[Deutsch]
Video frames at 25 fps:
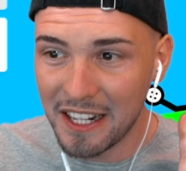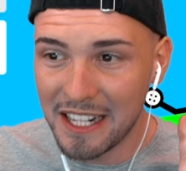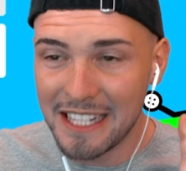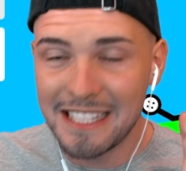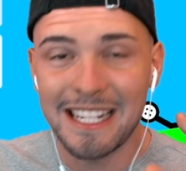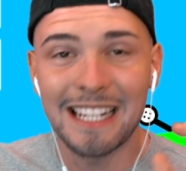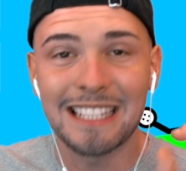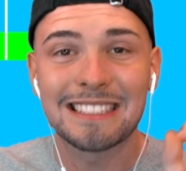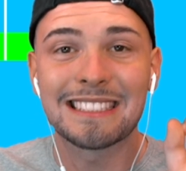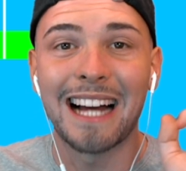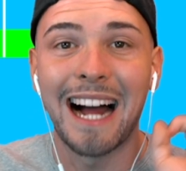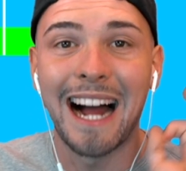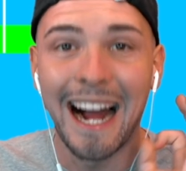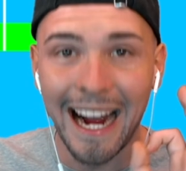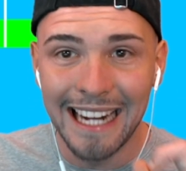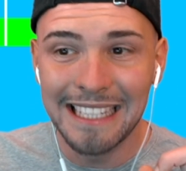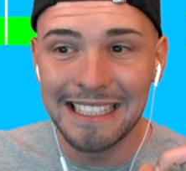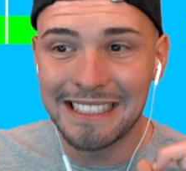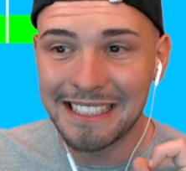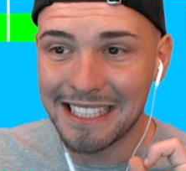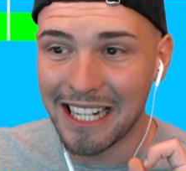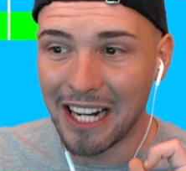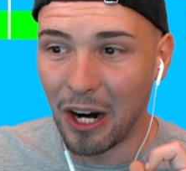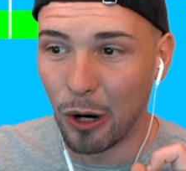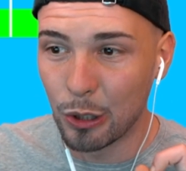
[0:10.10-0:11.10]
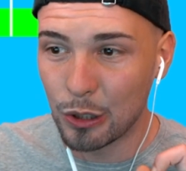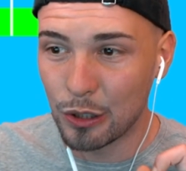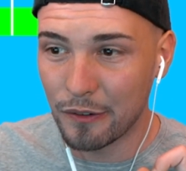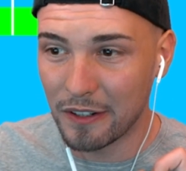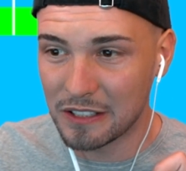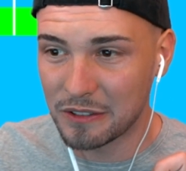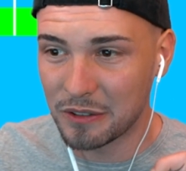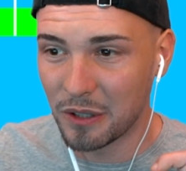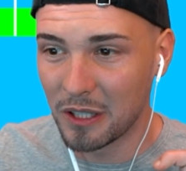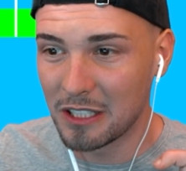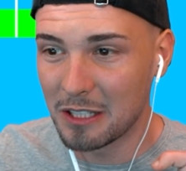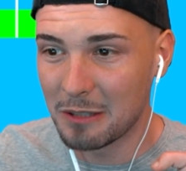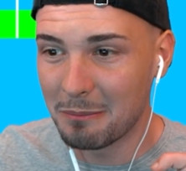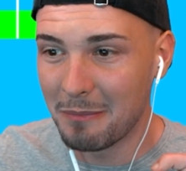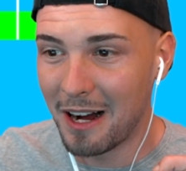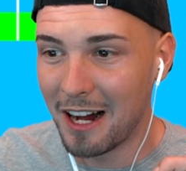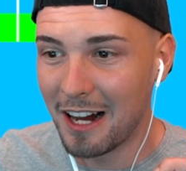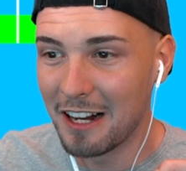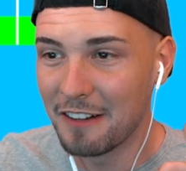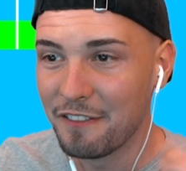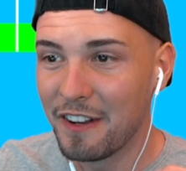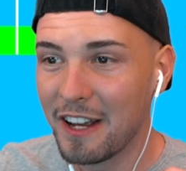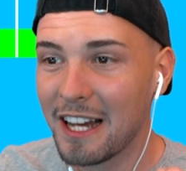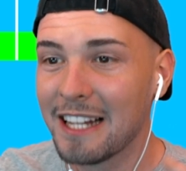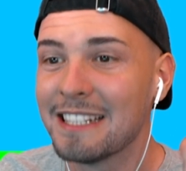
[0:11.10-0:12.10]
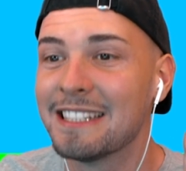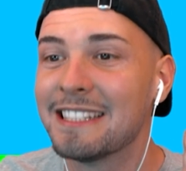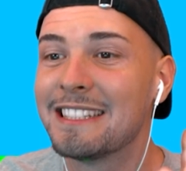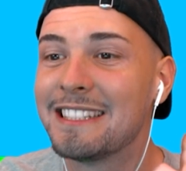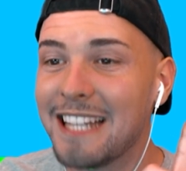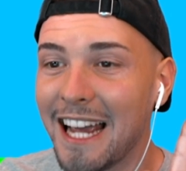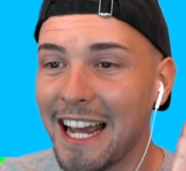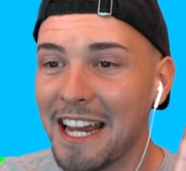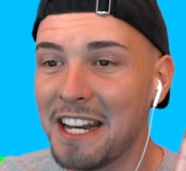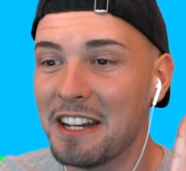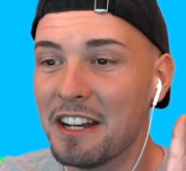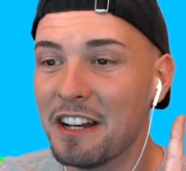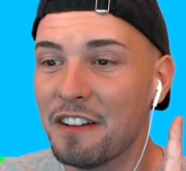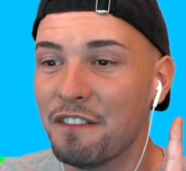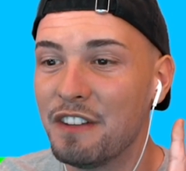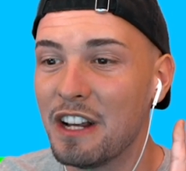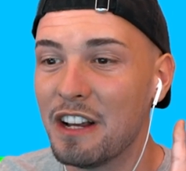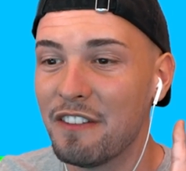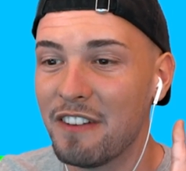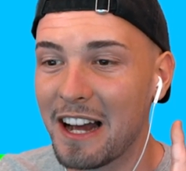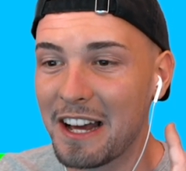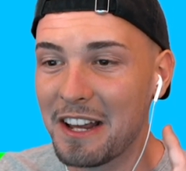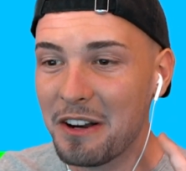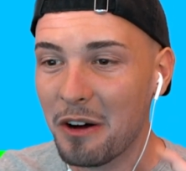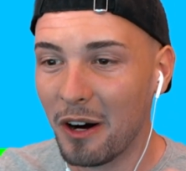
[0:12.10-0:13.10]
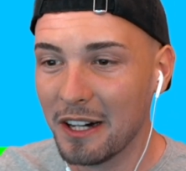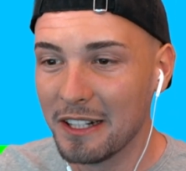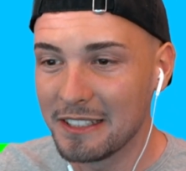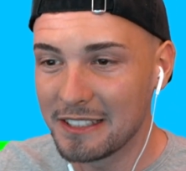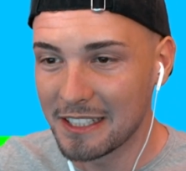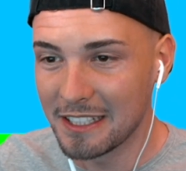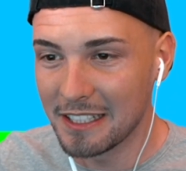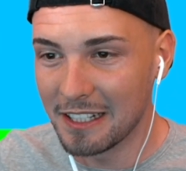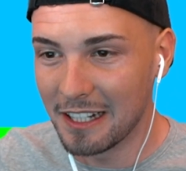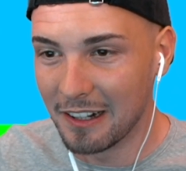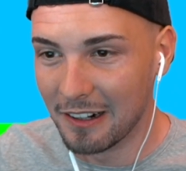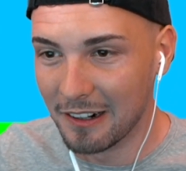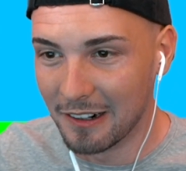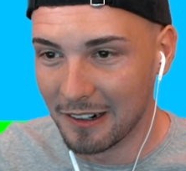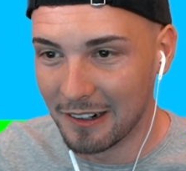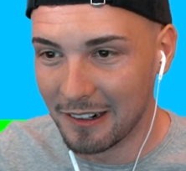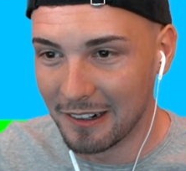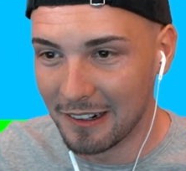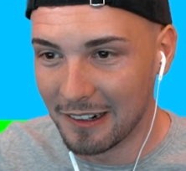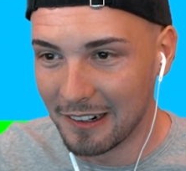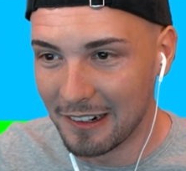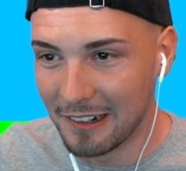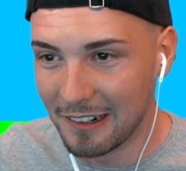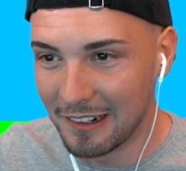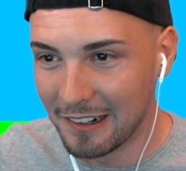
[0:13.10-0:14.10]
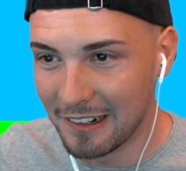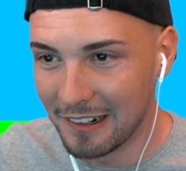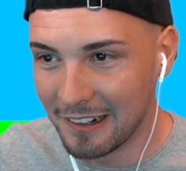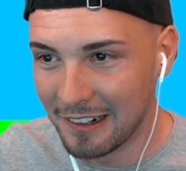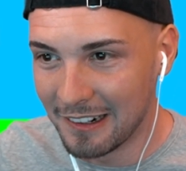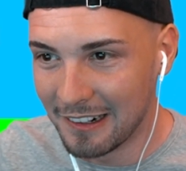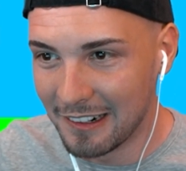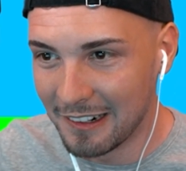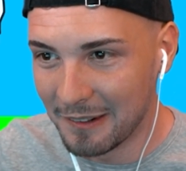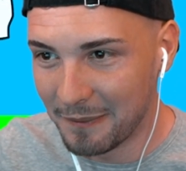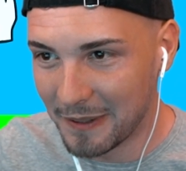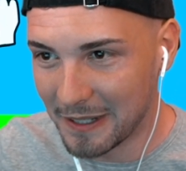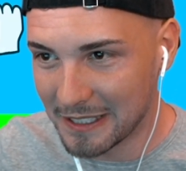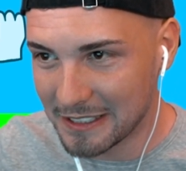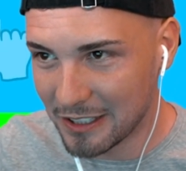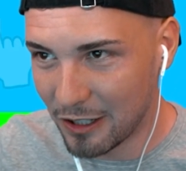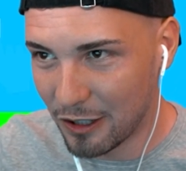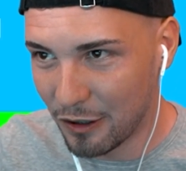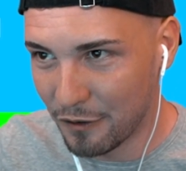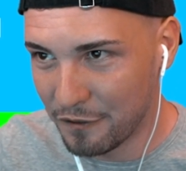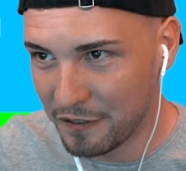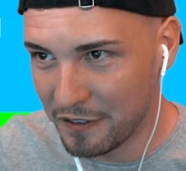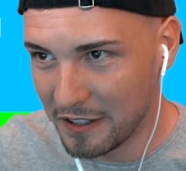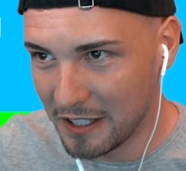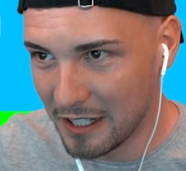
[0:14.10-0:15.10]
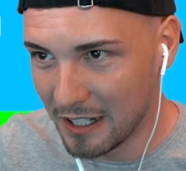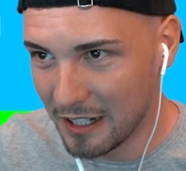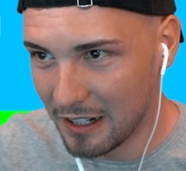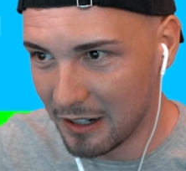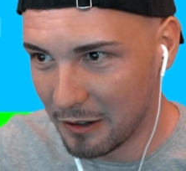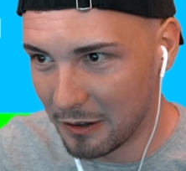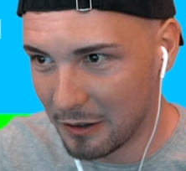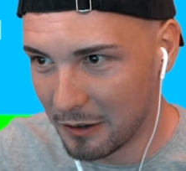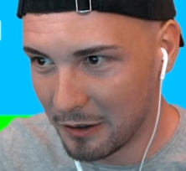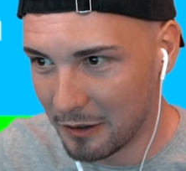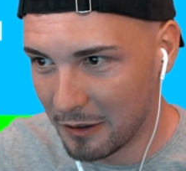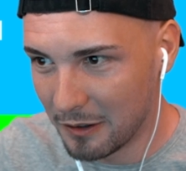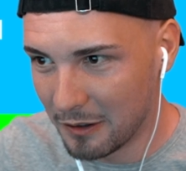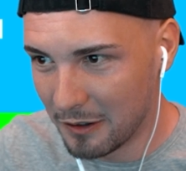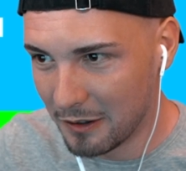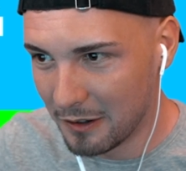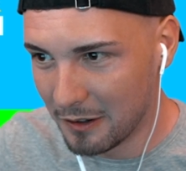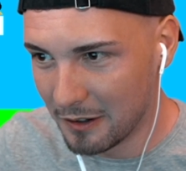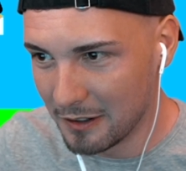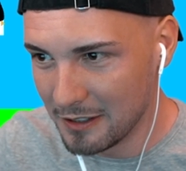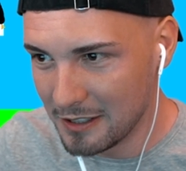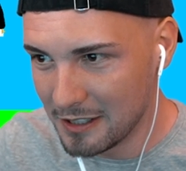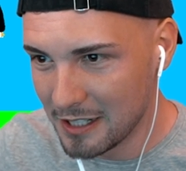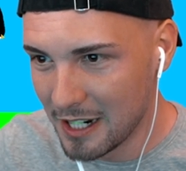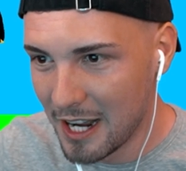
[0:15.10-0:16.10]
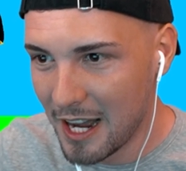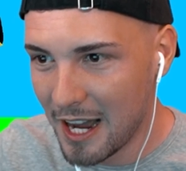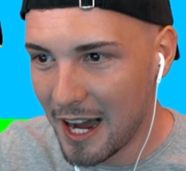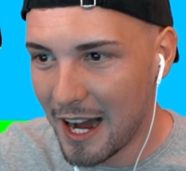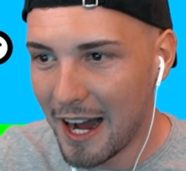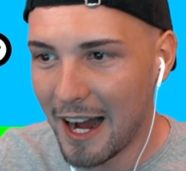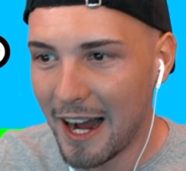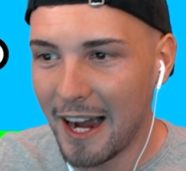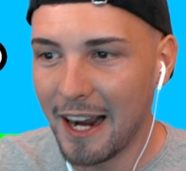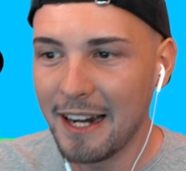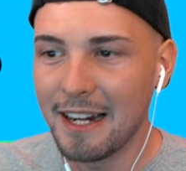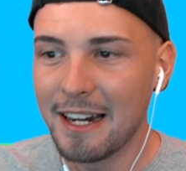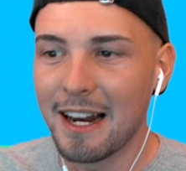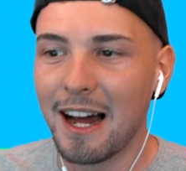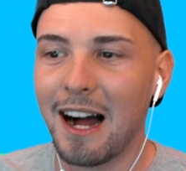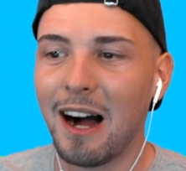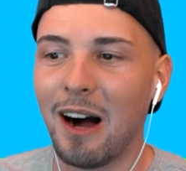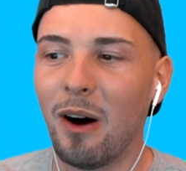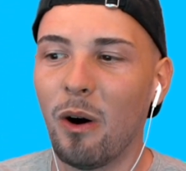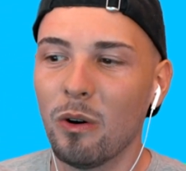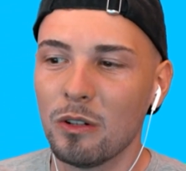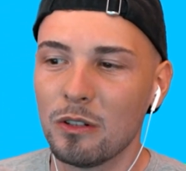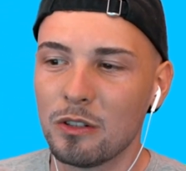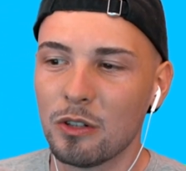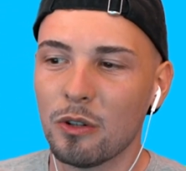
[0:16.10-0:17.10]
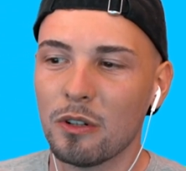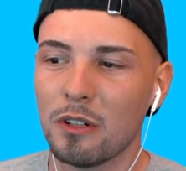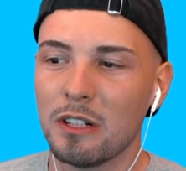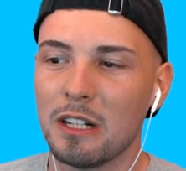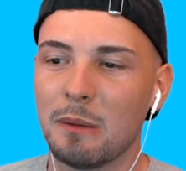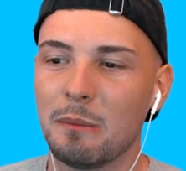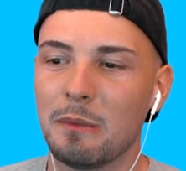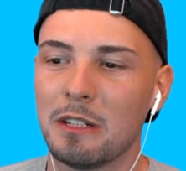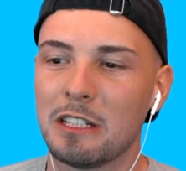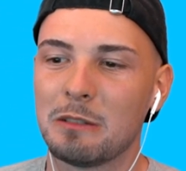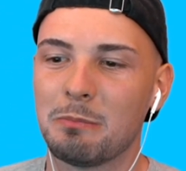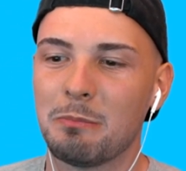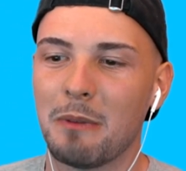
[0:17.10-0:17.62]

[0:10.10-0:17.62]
nicht das einzige Auto, was wir heute malen werden, denn wir werden heute, oh, pass auf hier, und ein Auto nämlich